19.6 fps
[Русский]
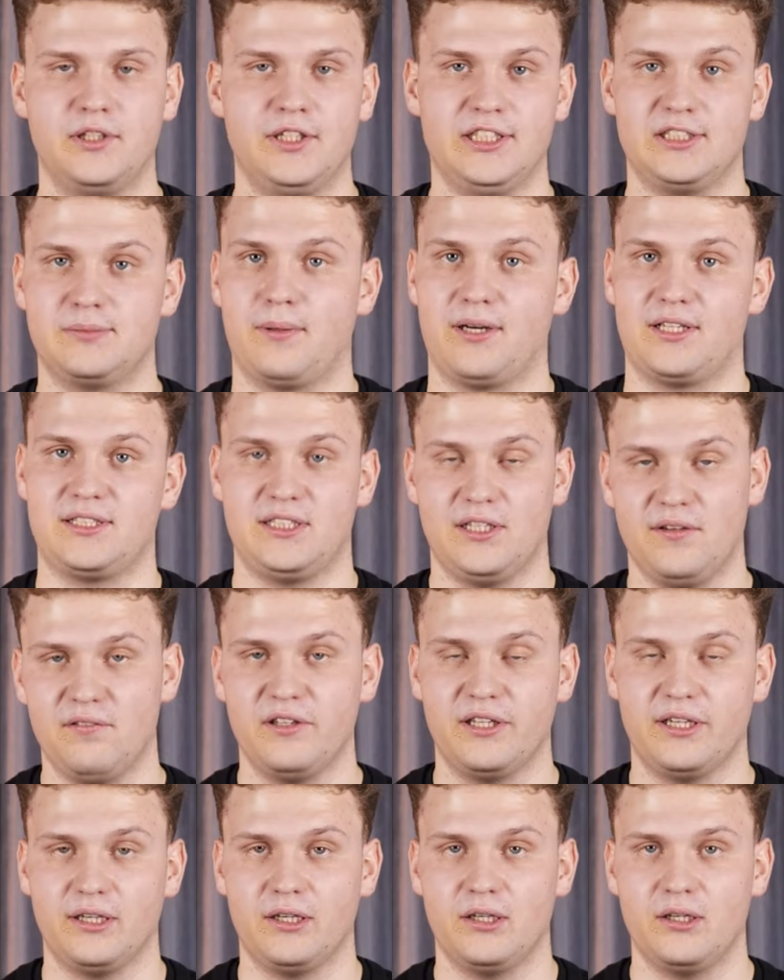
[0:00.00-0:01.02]
И не
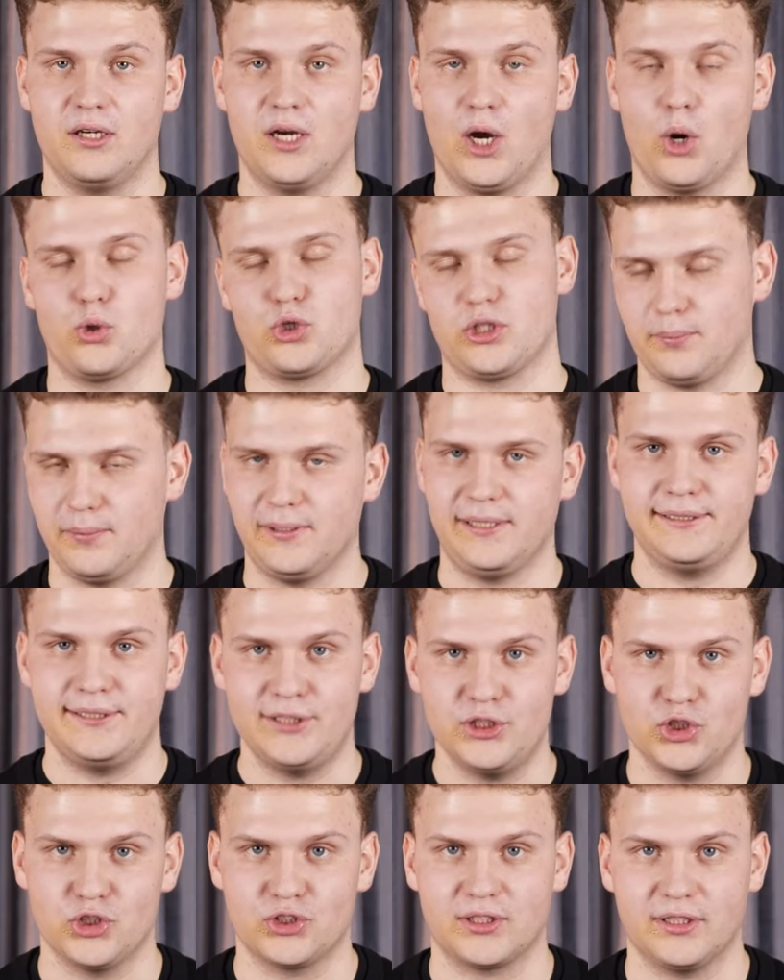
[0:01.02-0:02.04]
спортивное, а уже
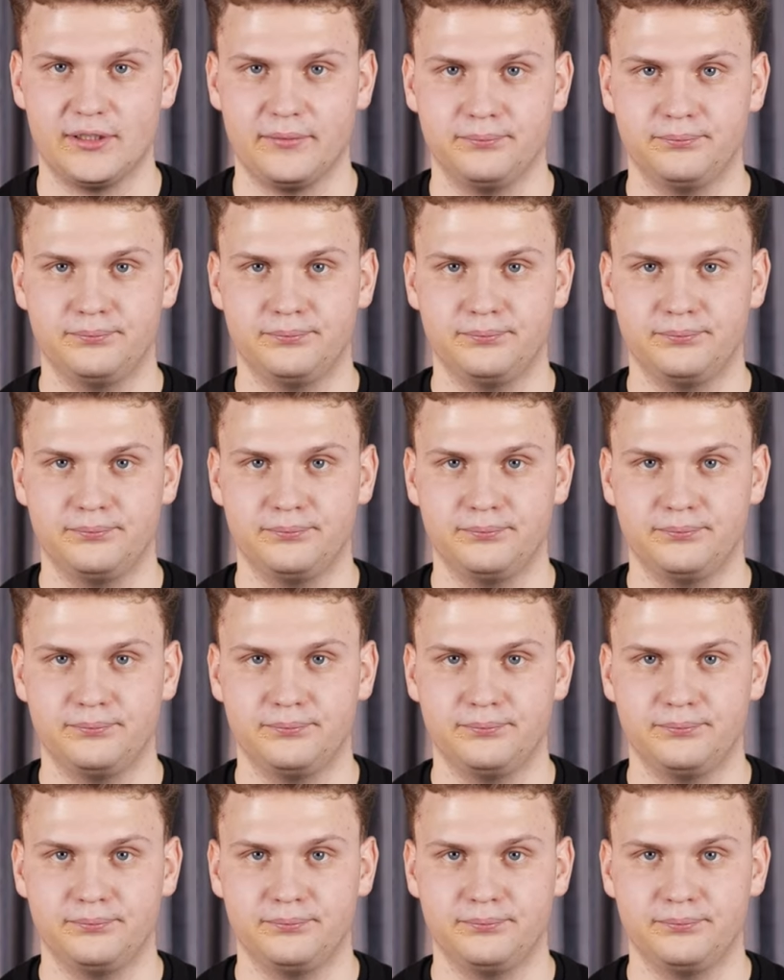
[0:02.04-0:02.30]
политическое.